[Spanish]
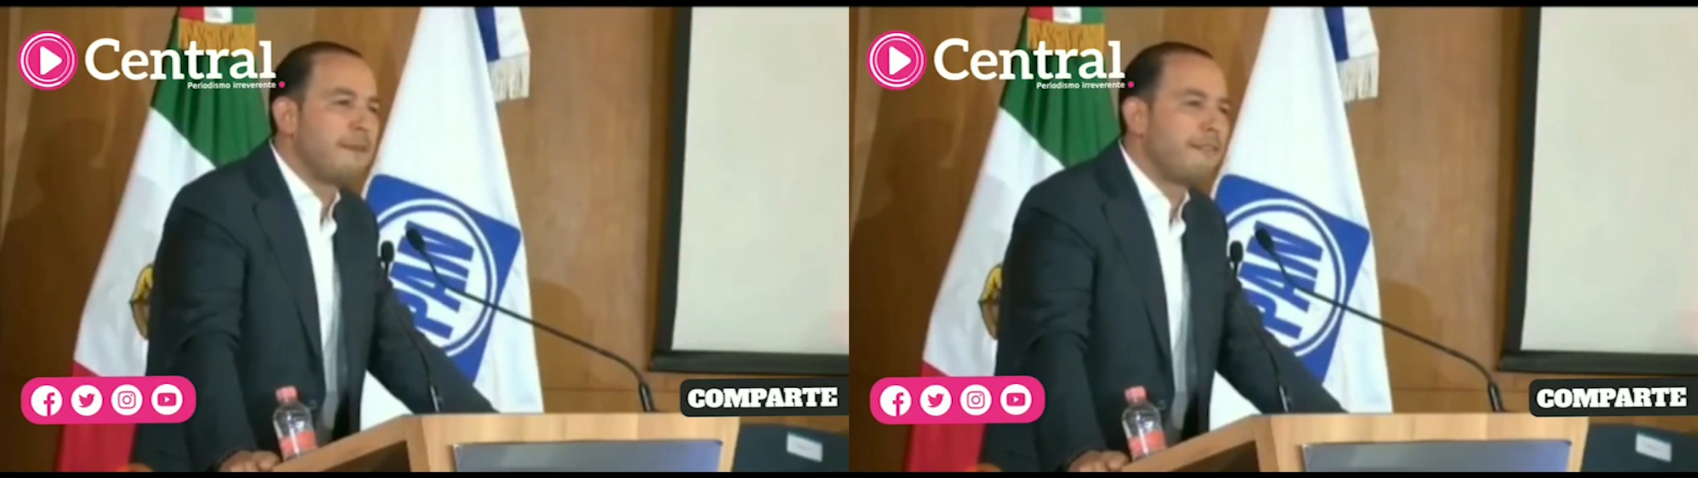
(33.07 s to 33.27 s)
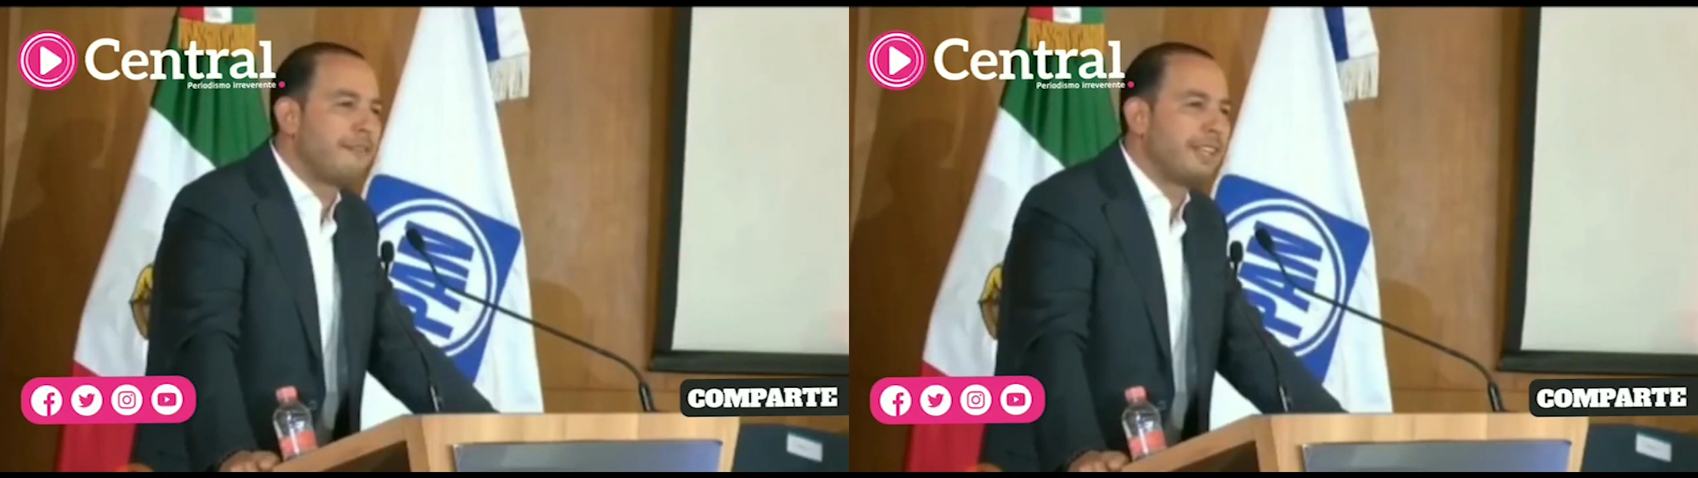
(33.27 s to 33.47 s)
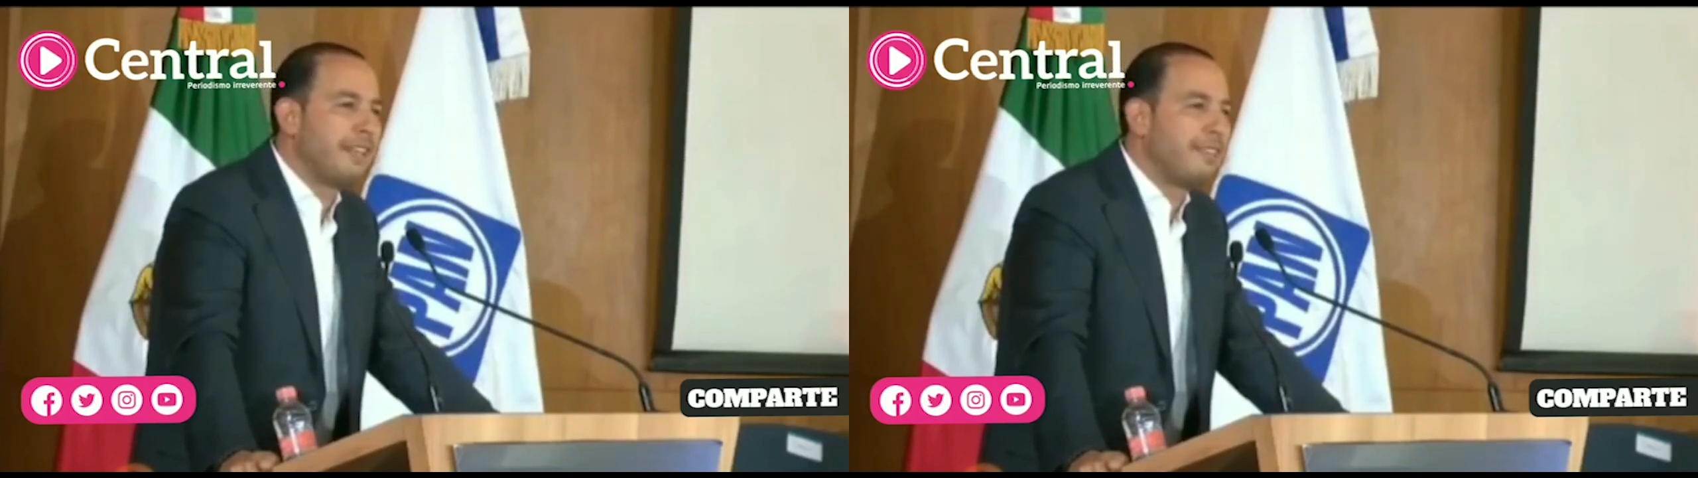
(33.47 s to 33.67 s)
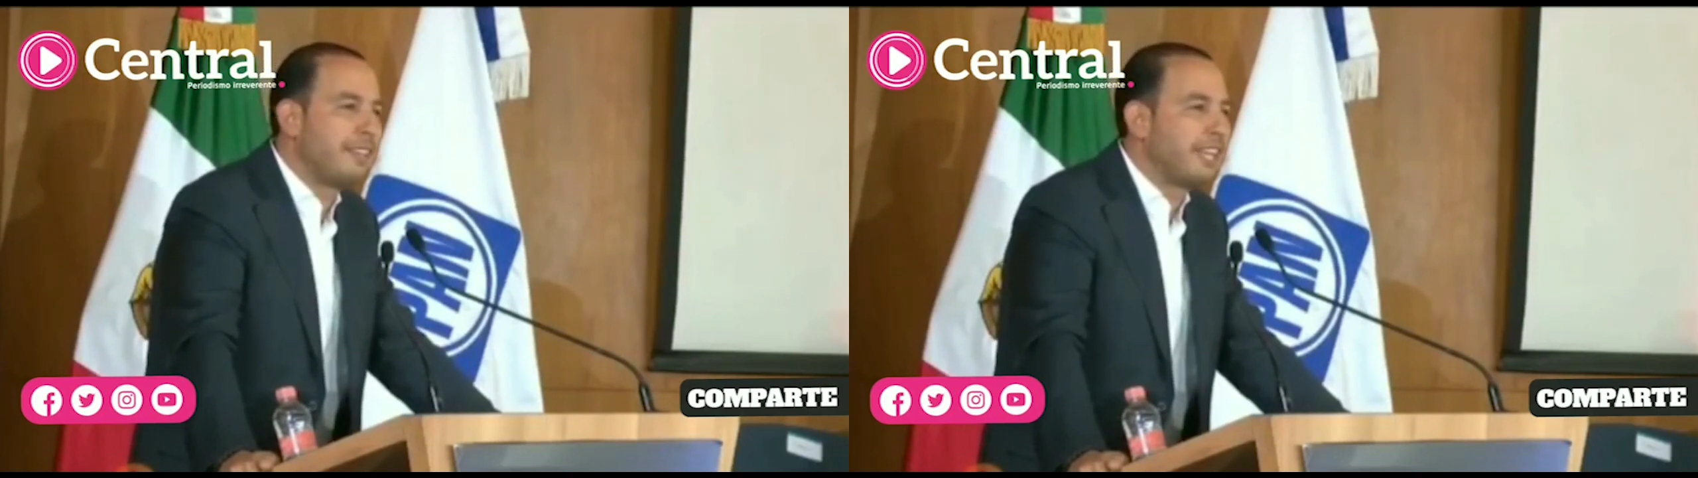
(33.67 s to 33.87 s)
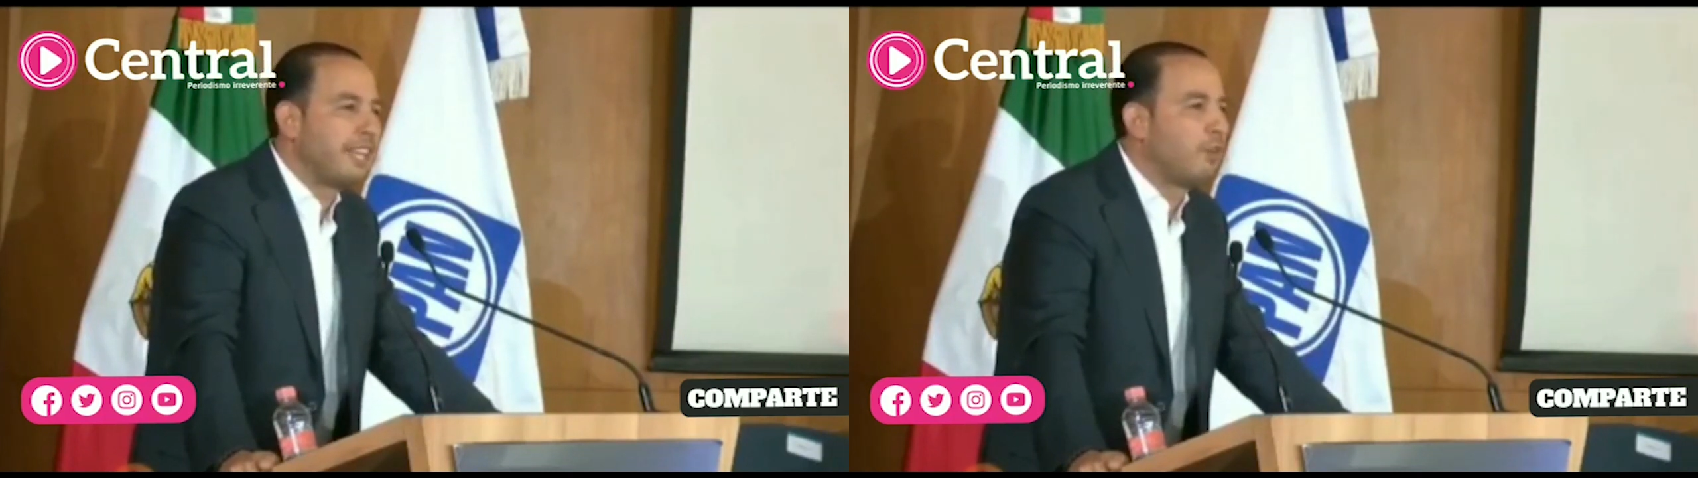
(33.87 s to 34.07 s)

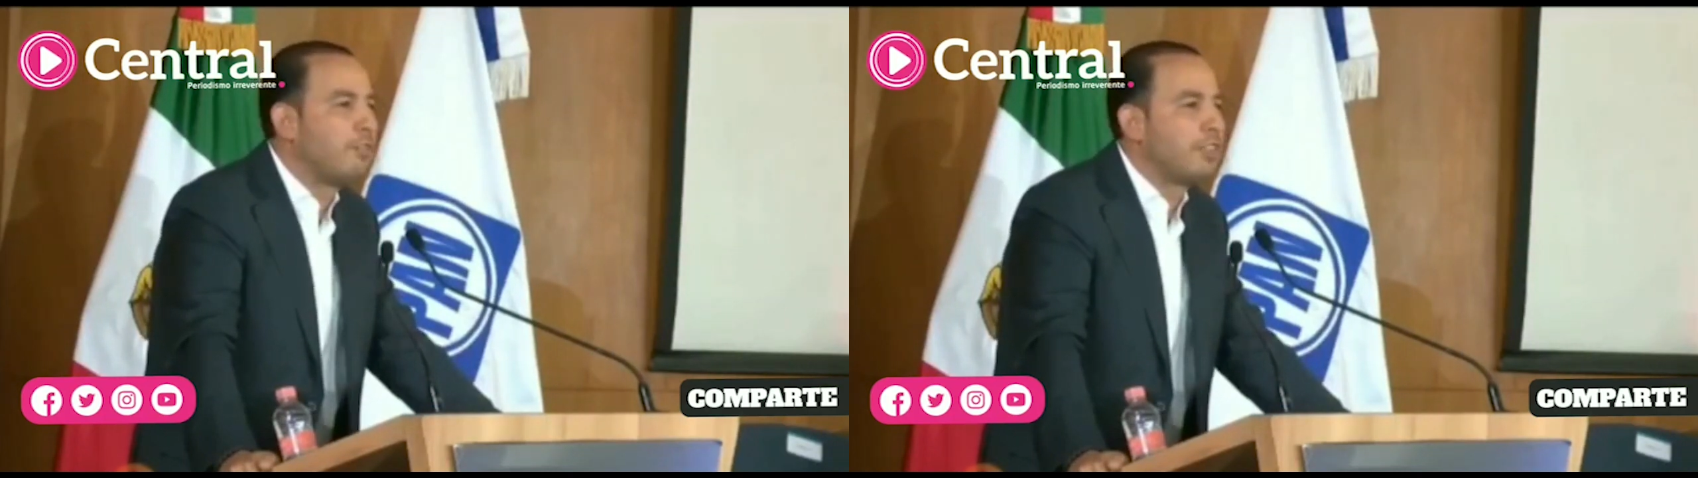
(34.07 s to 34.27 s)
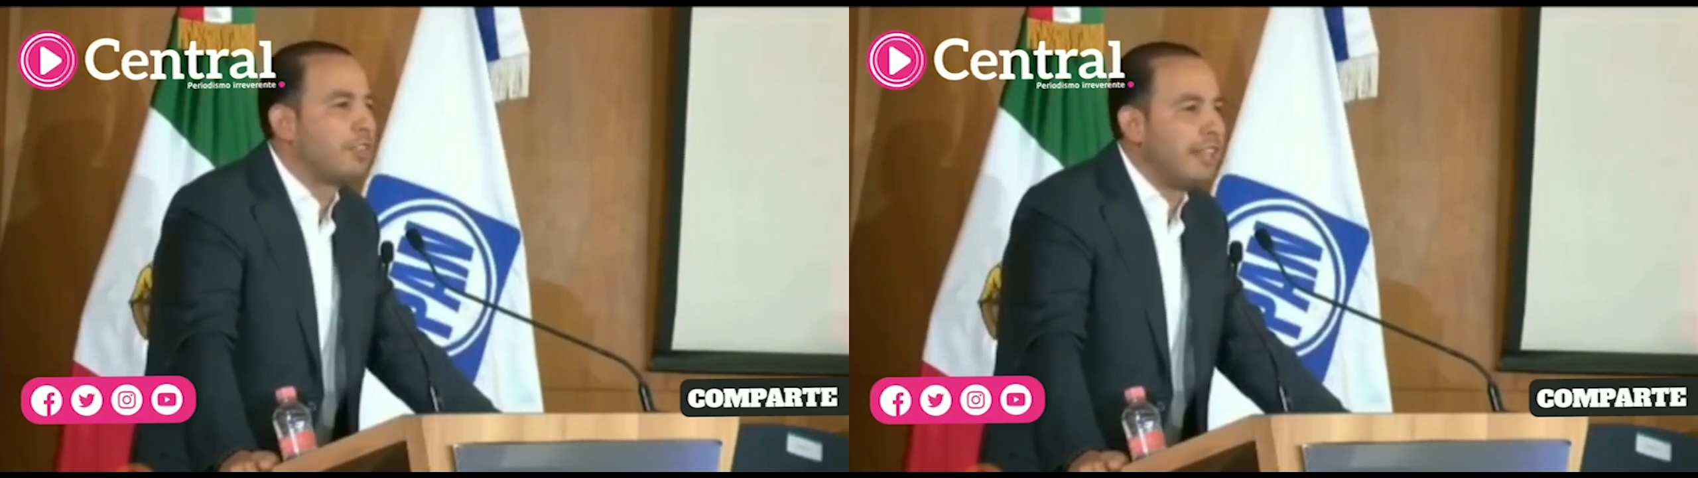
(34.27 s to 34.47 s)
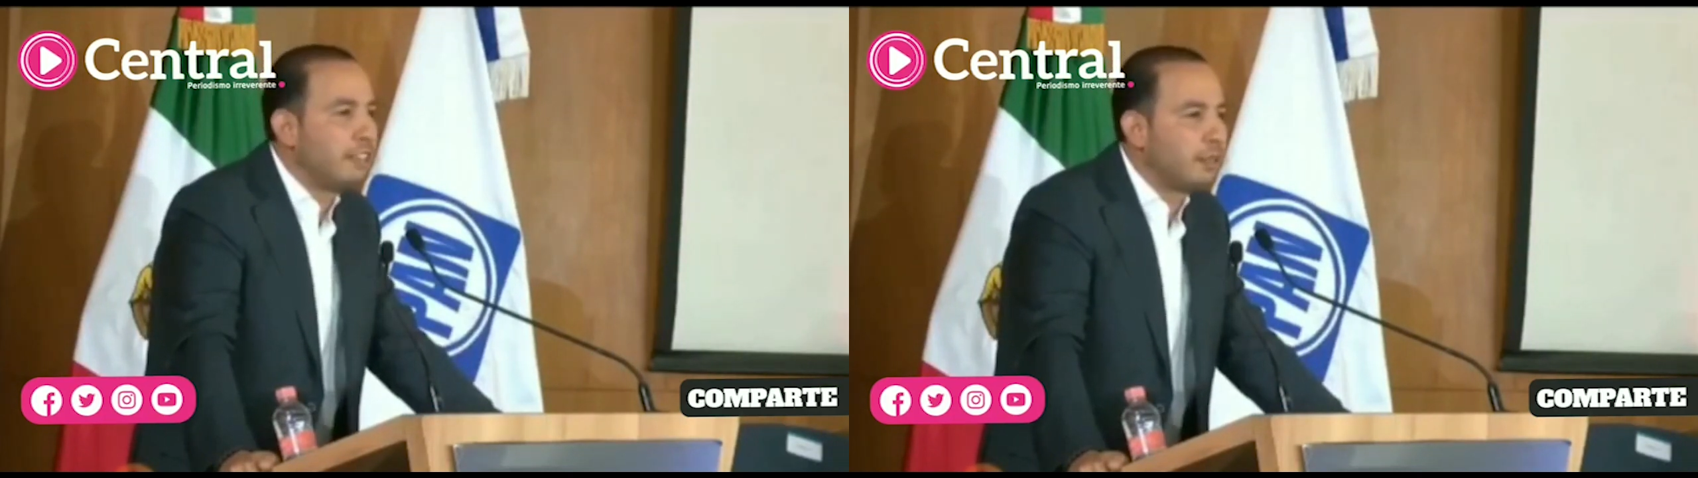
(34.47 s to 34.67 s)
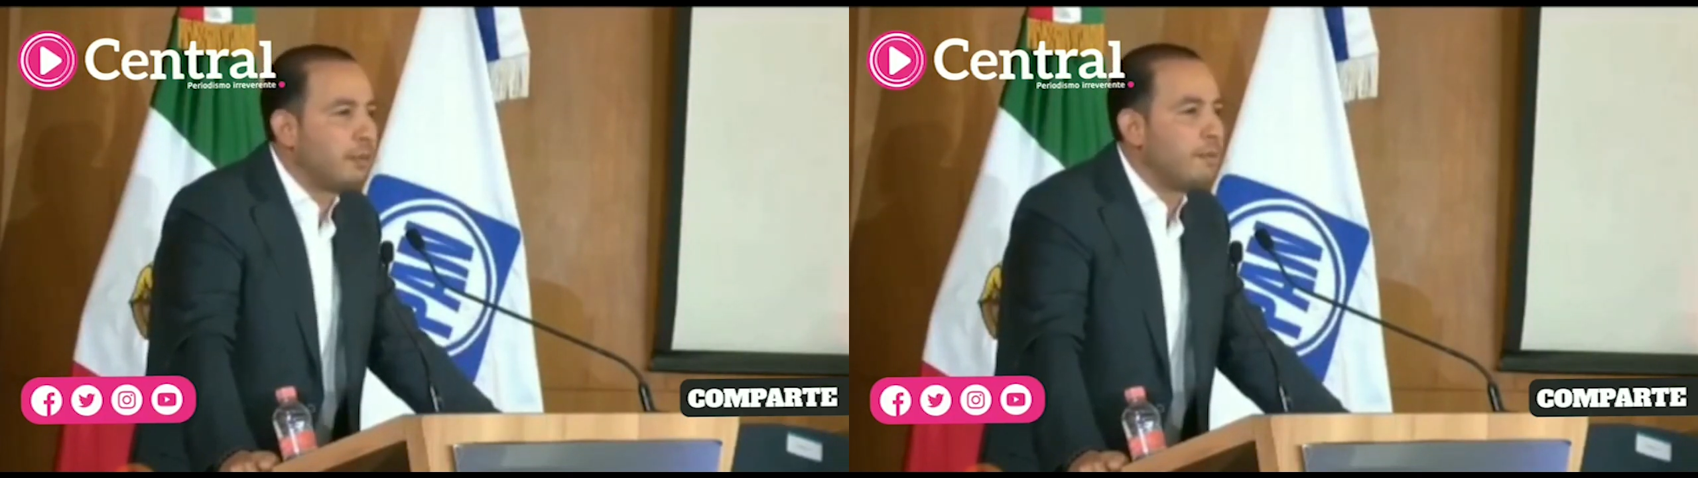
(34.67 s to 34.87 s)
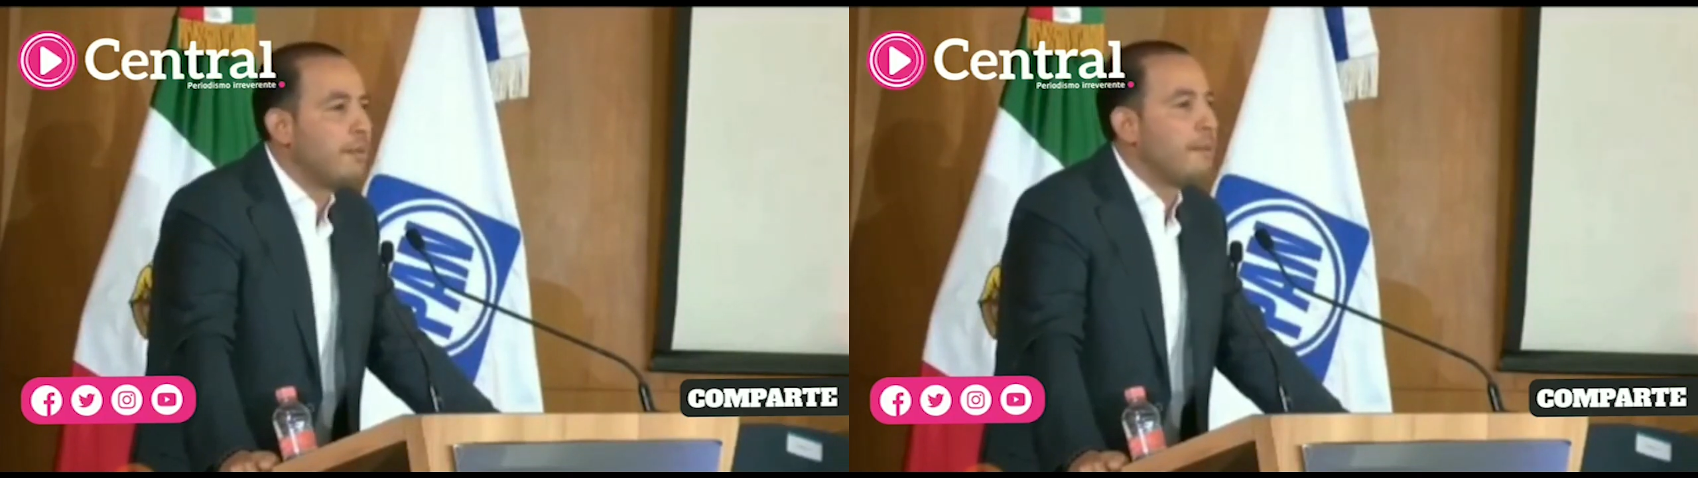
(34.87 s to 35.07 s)
perfectamente contento,